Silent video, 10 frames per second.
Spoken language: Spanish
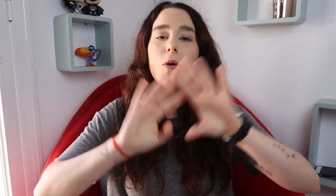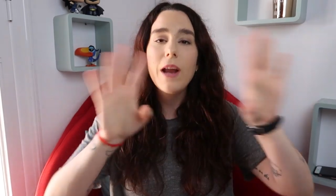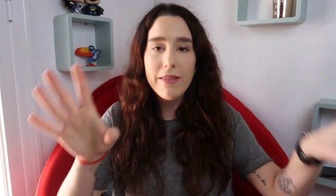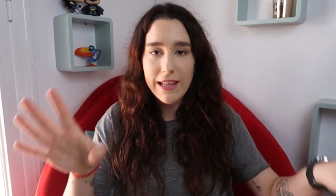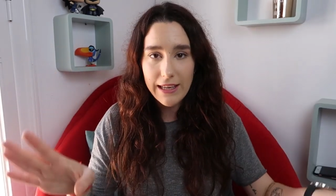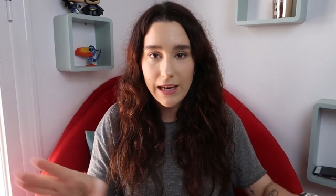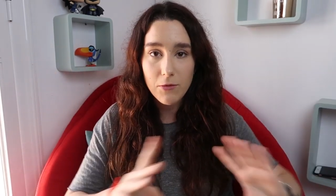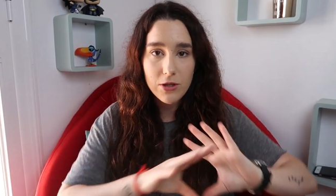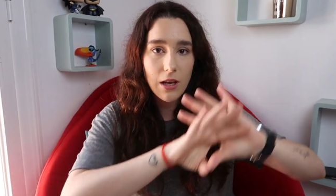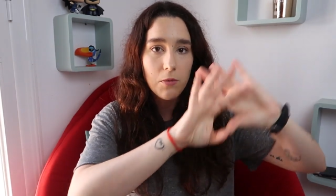Una vez ya
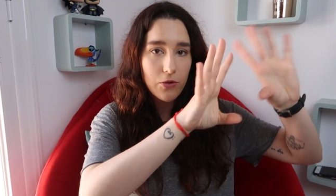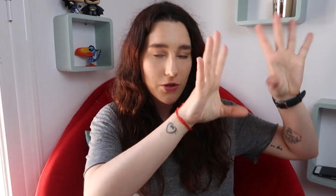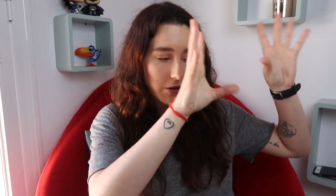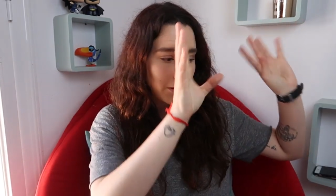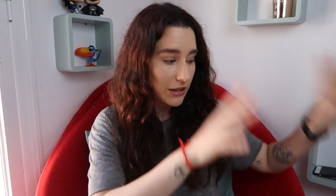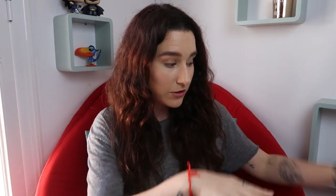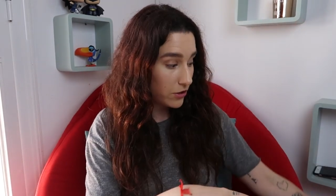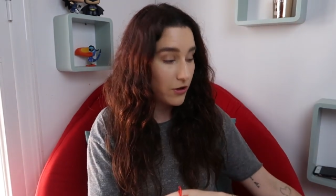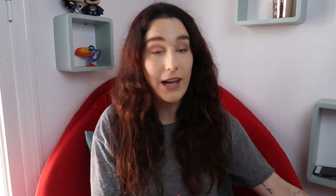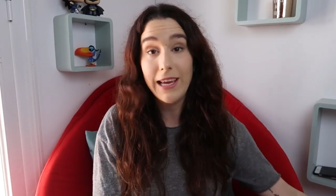teníamos el bullo,
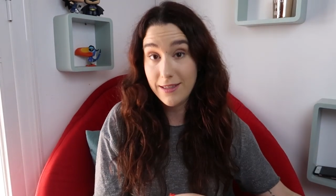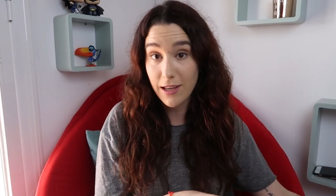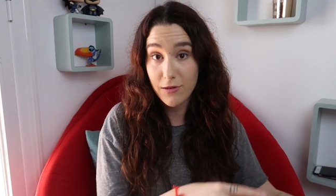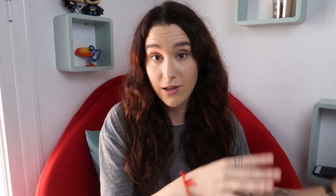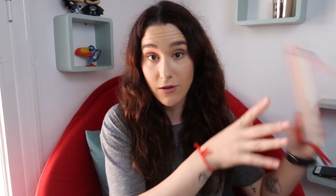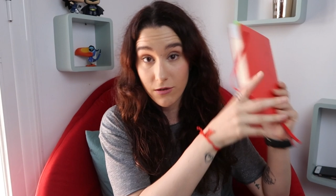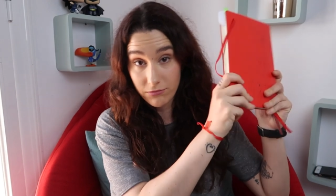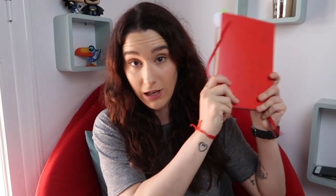tanto este que os digo,